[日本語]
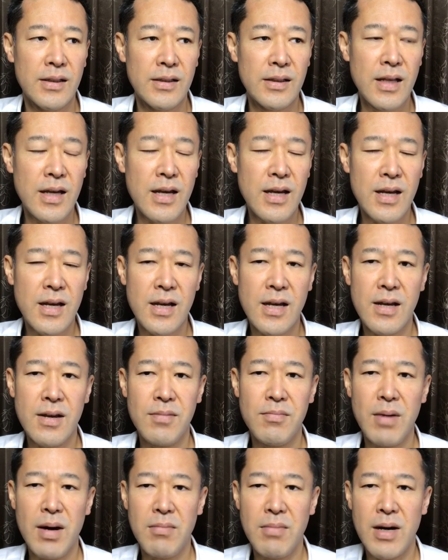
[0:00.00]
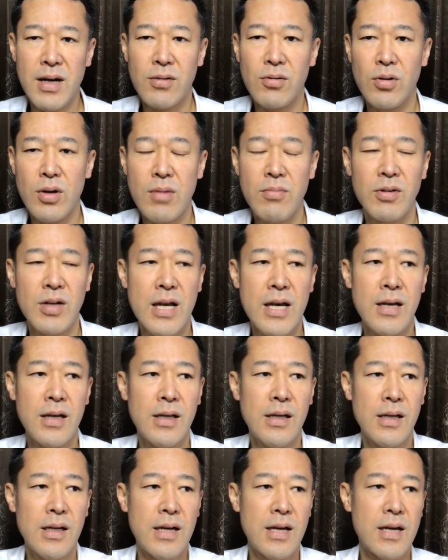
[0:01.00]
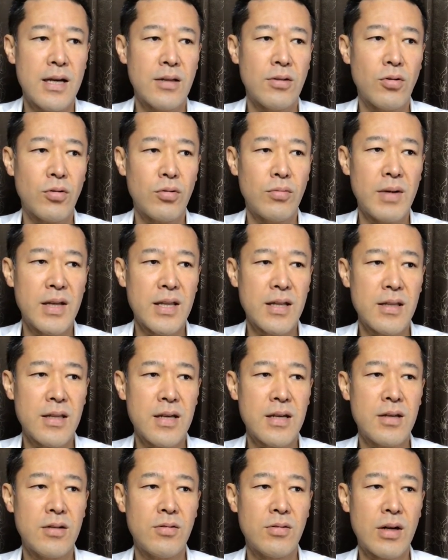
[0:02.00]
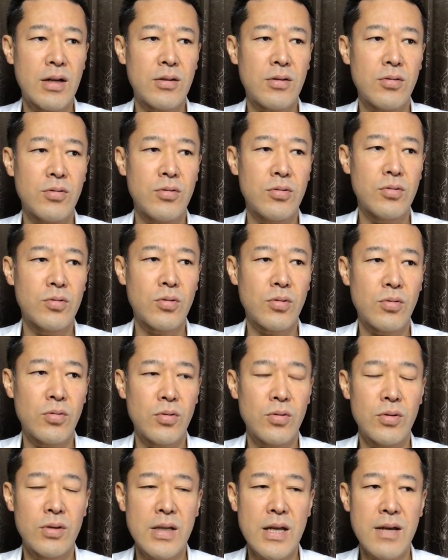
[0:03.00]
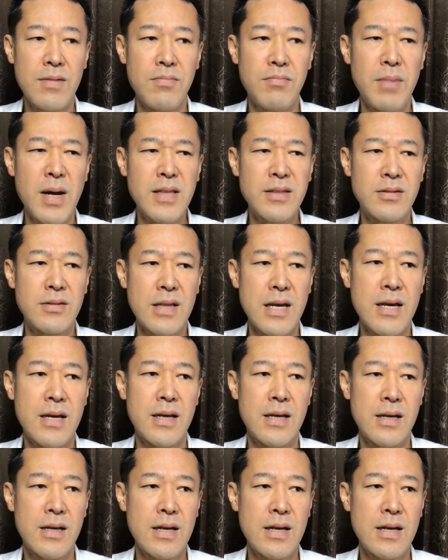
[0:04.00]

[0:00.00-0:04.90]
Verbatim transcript: で、これもね、どこまでできるかというところで、まずね、